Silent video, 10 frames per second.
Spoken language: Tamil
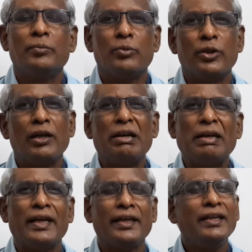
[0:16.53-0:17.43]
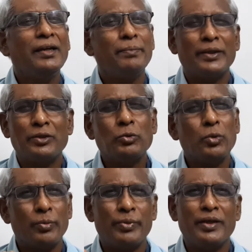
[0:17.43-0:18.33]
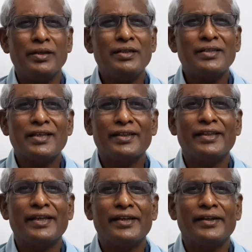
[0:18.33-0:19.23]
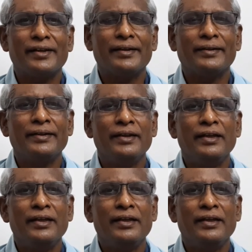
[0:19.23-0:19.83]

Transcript: முதல்ல நிறைய பேர்த்துக்கு ஒரு பெரிய சந்தேகம் இருக்குது